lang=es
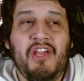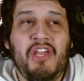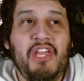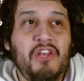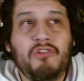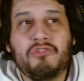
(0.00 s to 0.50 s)

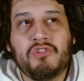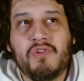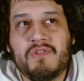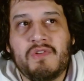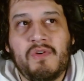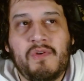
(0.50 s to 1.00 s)
Y
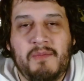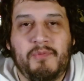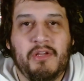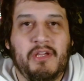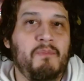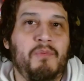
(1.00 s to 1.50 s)
nosotros ahorita,
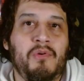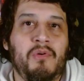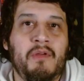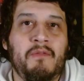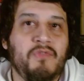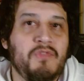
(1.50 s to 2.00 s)
por ejemplo,
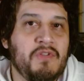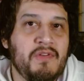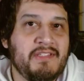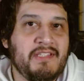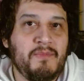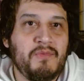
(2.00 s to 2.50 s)
en fusión
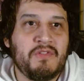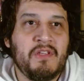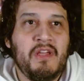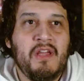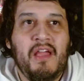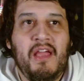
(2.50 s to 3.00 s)
estamos
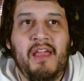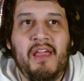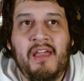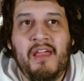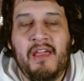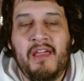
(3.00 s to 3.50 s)

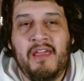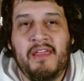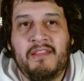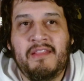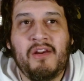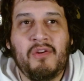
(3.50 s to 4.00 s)

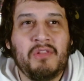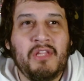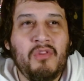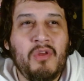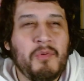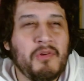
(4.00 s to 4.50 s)
eh,
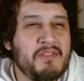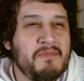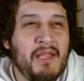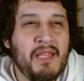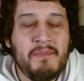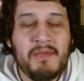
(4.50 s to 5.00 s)
derrotando
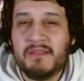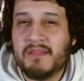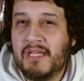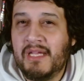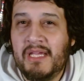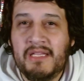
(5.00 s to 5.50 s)

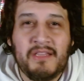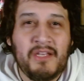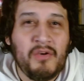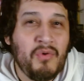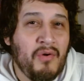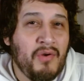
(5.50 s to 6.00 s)
aproximadamente entre
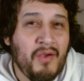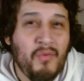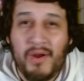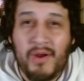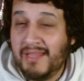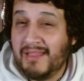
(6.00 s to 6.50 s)
una hora
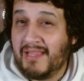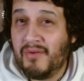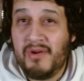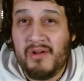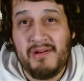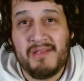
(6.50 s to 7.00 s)
40,
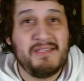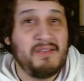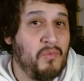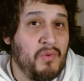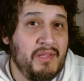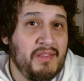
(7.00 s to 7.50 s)
una hora
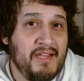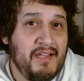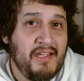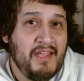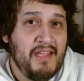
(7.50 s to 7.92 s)
50